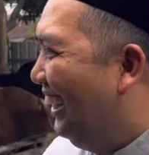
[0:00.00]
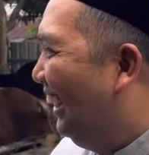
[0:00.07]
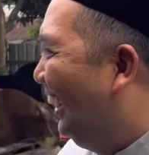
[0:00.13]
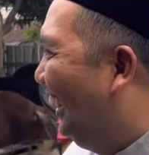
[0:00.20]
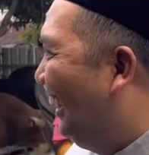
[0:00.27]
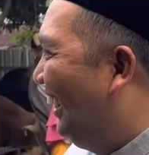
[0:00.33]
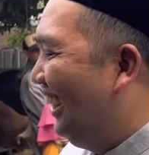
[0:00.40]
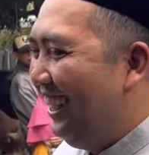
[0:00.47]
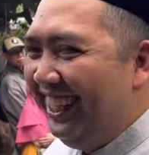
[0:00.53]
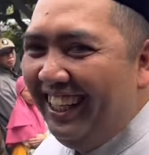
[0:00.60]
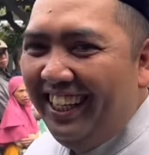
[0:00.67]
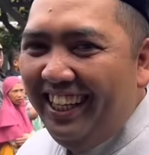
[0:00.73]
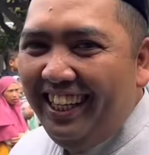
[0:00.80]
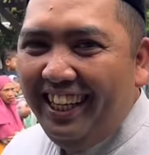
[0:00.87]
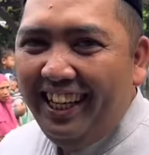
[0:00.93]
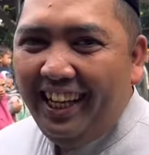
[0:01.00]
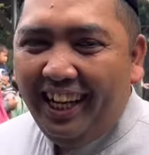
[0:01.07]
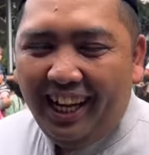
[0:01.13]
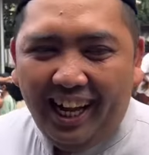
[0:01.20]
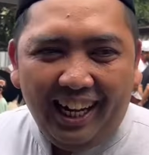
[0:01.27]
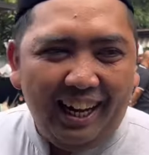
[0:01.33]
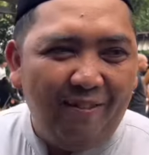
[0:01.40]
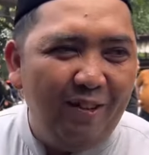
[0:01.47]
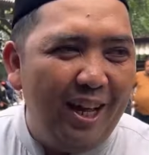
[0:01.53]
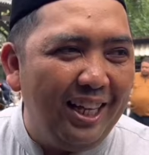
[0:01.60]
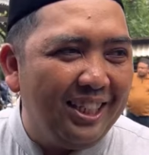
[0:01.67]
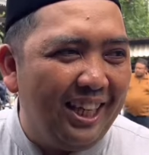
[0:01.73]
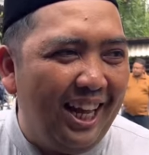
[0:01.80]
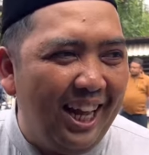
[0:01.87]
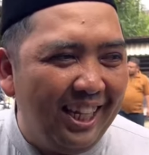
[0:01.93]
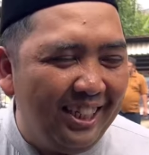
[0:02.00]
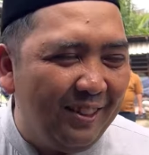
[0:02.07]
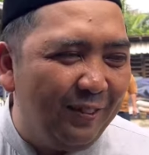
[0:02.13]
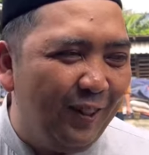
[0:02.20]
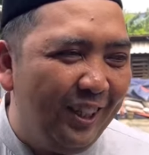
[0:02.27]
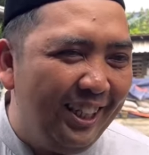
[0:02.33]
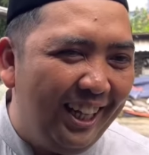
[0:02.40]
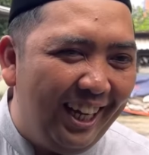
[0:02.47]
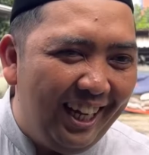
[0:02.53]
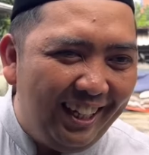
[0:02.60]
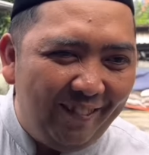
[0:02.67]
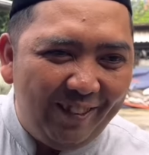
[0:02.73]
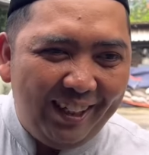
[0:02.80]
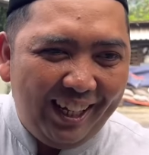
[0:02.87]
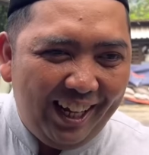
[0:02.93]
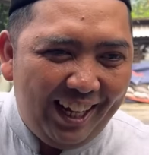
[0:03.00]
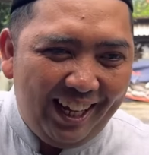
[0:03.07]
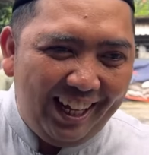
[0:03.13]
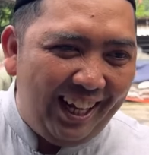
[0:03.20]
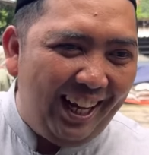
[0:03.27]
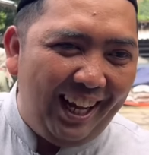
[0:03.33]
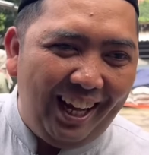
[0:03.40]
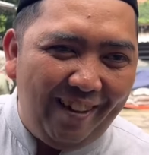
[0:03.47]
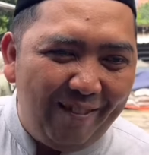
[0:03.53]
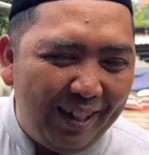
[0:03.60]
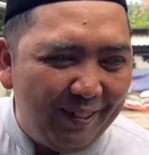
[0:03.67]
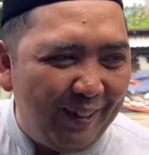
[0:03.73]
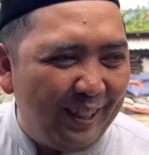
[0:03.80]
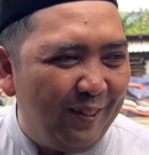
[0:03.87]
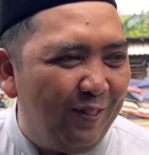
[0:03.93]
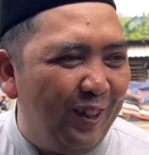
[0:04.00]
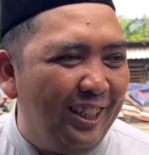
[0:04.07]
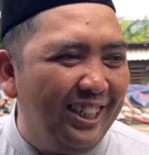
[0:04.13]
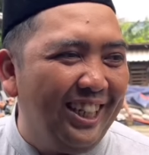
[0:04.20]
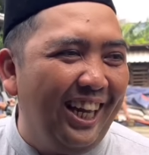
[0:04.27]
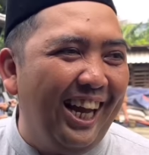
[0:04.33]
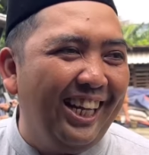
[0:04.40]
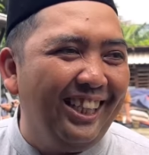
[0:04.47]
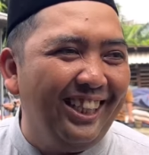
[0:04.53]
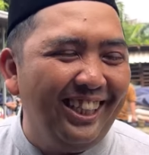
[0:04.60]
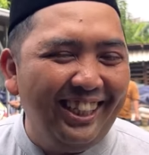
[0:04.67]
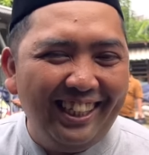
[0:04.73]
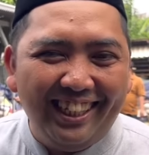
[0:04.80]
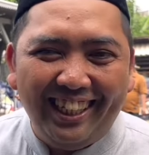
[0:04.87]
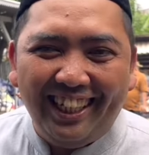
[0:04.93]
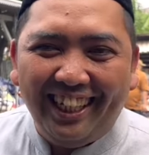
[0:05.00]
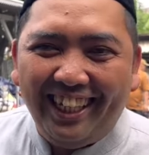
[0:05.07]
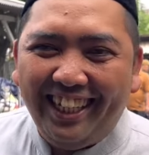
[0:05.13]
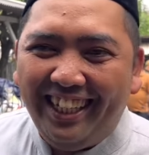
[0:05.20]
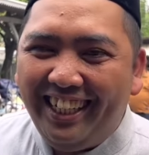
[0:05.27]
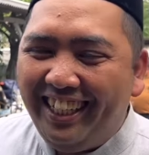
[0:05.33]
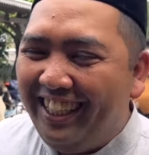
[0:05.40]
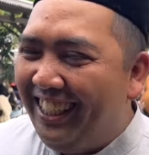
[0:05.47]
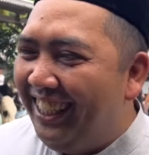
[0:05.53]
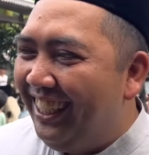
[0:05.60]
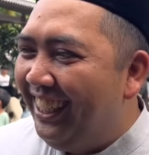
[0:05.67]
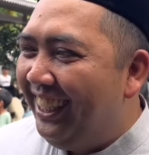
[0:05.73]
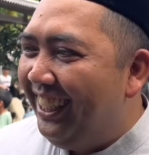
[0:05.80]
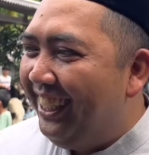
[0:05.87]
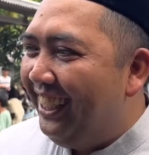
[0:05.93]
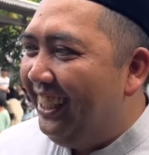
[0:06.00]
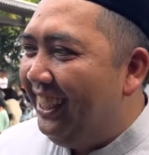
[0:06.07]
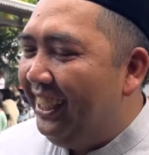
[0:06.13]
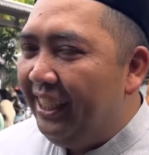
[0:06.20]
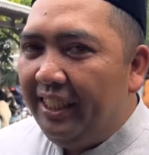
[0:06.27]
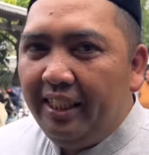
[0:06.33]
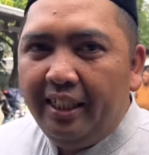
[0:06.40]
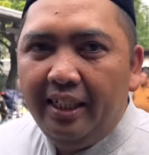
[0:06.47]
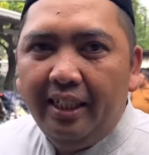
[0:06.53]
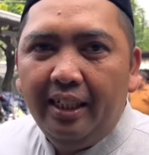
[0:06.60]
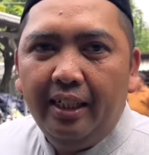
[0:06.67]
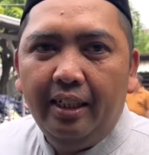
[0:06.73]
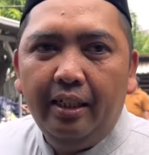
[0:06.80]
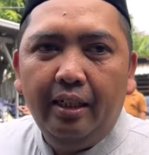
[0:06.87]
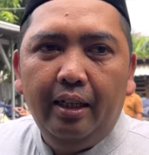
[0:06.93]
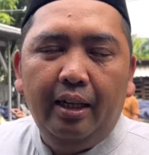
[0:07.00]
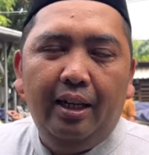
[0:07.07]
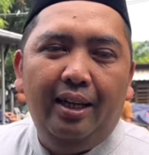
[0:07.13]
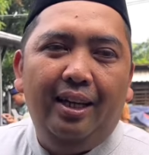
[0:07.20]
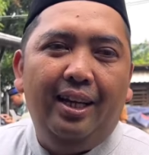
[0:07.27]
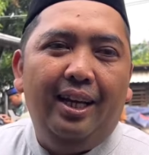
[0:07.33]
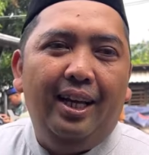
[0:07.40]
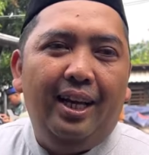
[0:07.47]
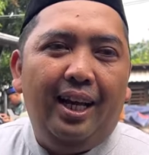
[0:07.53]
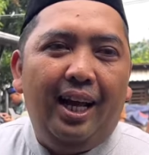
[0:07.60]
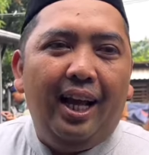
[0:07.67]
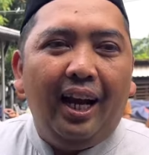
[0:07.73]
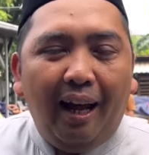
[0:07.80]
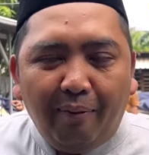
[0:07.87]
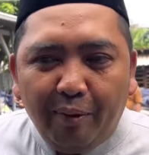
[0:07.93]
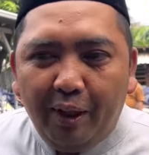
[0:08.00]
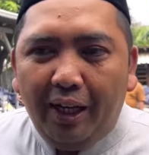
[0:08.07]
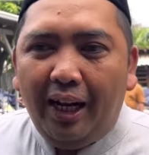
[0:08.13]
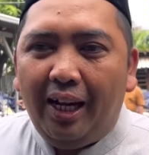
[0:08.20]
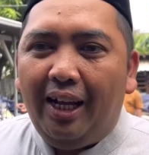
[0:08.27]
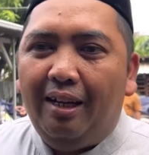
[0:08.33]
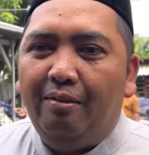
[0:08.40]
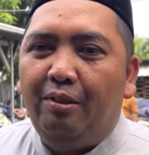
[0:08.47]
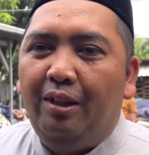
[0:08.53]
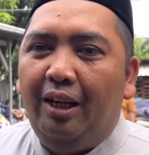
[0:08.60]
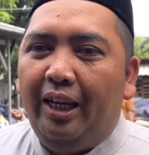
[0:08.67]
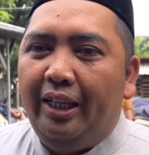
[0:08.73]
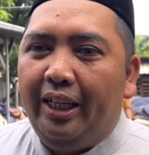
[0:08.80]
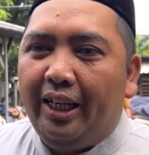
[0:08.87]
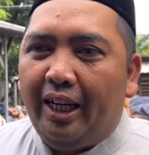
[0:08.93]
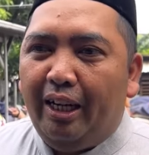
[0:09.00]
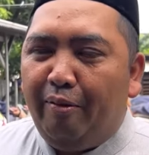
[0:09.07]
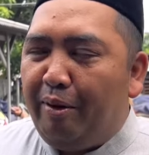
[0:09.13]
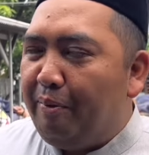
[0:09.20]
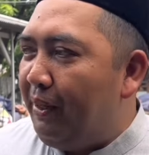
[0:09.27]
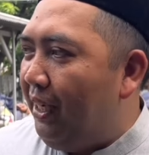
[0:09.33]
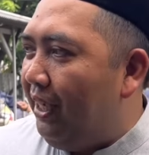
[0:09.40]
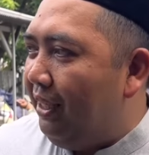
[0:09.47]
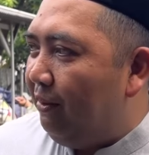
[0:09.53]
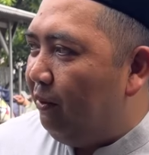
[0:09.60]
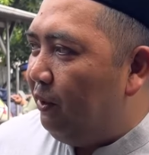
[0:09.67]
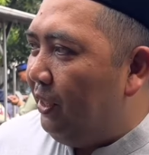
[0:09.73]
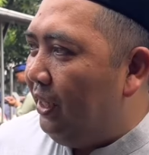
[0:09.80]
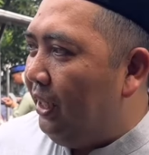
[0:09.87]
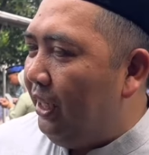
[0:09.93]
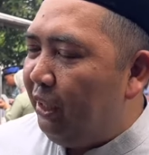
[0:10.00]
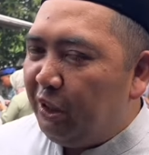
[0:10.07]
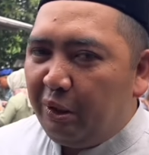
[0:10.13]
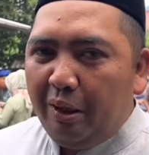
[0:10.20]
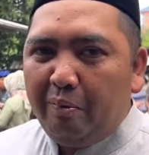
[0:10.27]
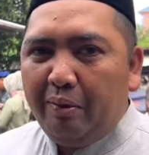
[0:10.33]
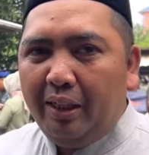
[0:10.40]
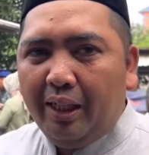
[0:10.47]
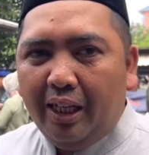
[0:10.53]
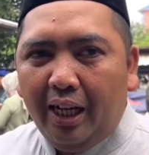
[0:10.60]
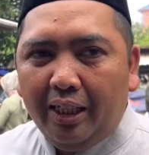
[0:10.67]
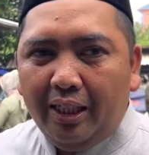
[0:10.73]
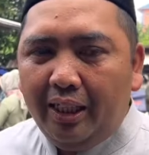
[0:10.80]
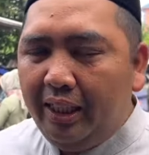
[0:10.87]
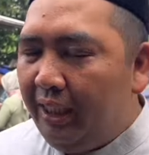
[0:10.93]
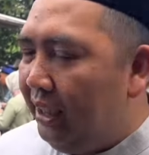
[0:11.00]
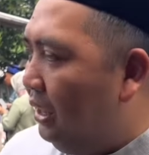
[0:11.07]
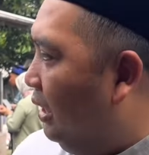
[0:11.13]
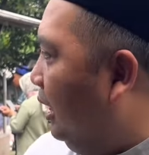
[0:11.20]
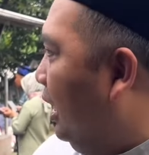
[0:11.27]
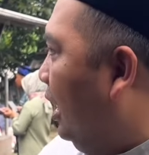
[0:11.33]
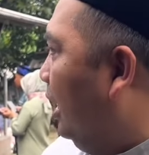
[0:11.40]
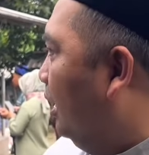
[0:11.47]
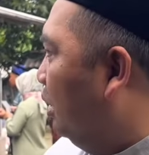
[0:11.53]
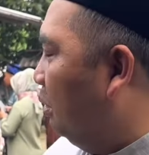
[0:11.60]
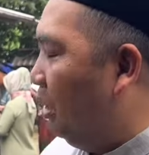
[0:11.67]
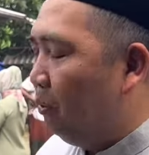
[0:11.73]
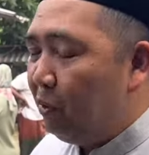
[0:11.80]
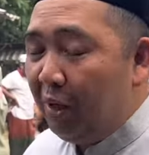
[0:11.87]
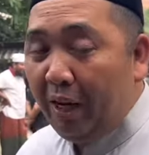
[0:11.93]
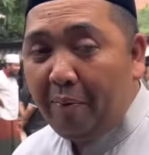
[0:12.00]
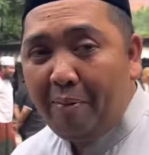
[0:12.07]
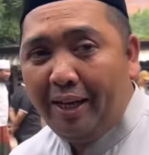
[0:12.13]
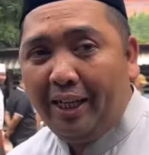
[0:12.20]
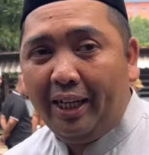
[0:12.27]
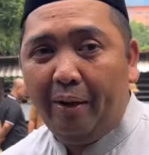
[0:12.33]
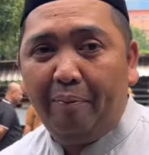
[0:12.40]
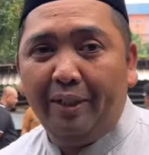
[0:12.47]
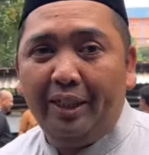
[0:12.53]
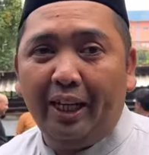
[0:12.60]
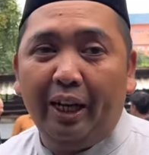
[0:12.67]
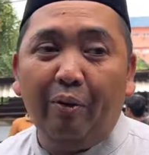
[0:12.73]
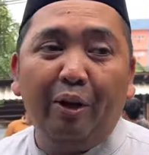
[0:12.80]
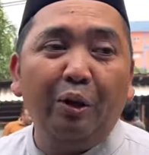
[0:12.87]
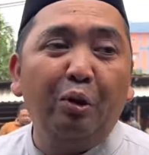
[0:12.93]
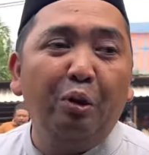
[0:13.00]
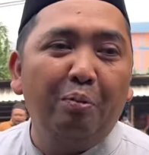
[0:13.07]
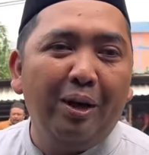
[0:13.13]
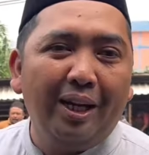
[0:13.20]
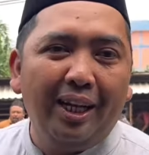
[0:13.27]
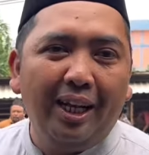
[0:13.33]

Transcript: Gimana kabarnya Bang Latif ini? Alhamdulillah sehat semuanya, yang penting eh, mas-mas semuanya sehat. Nah. Iya. Ini kalau hari Minggu seperti ini ya, Pak? Alhamdulillah, alhamdulillahnya karena memang ya, ini sudah mendekati, ya sudah mulai banyak yang mencari hewan kurban